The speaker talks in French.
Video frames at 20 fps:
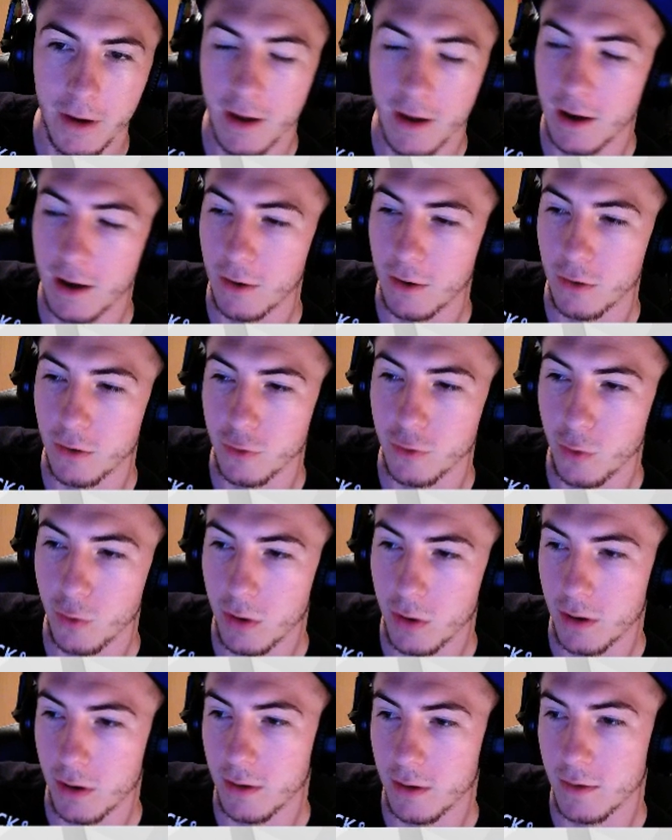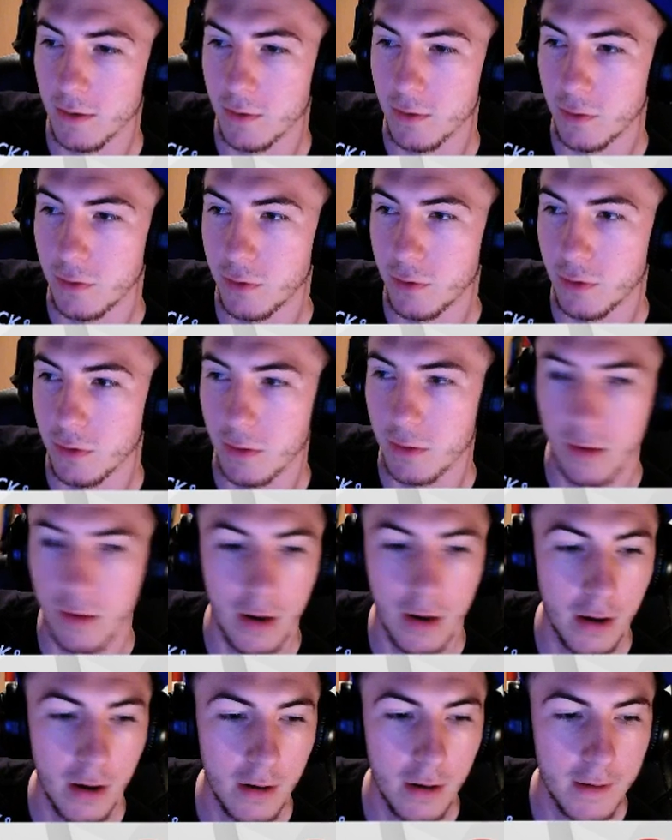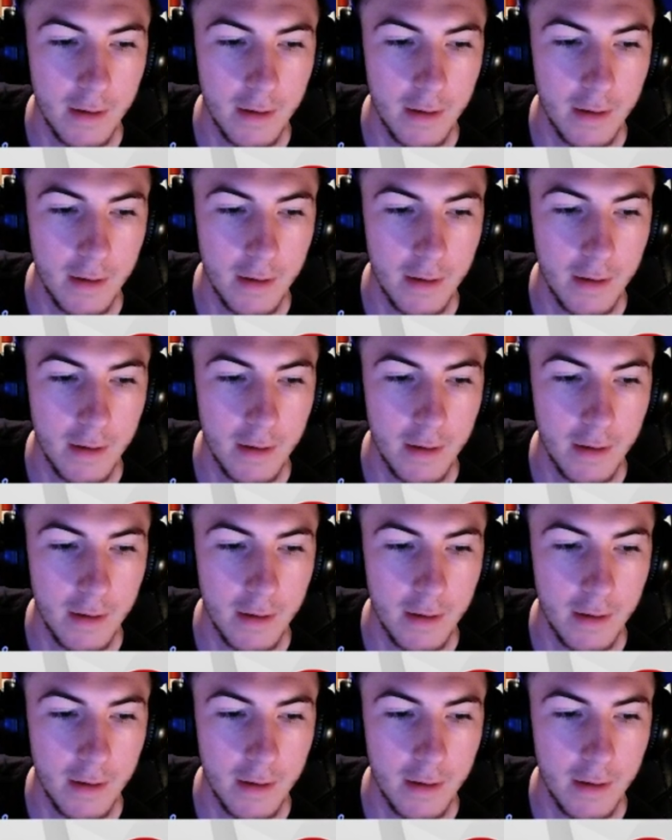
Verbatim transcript: Alors 3, 2, 1.